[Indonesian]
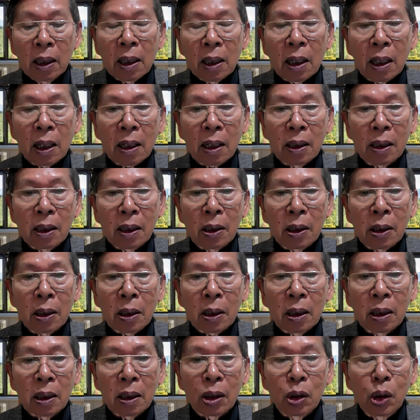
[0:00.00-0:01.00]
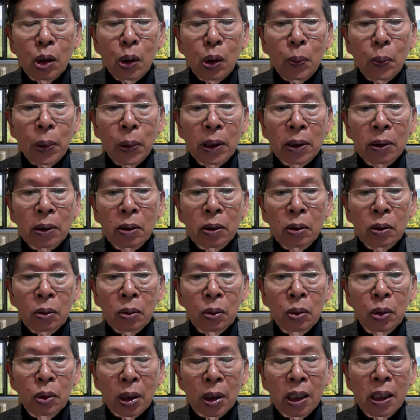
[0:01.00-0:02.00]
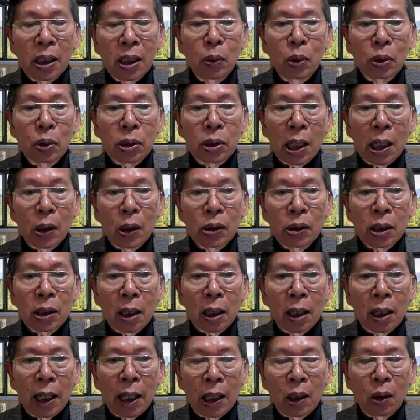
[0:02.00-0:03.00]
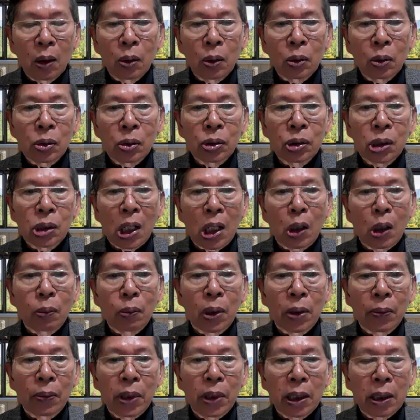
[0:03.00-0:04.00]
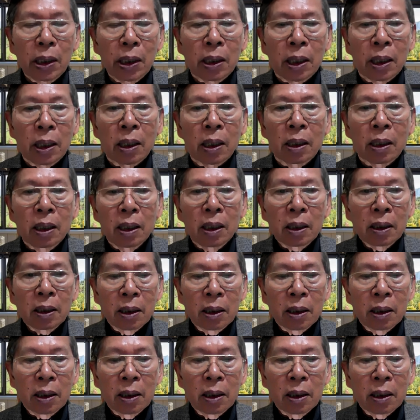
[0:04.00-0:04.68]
karena kehidupan 2000 tahun yang lalu jauh berbeda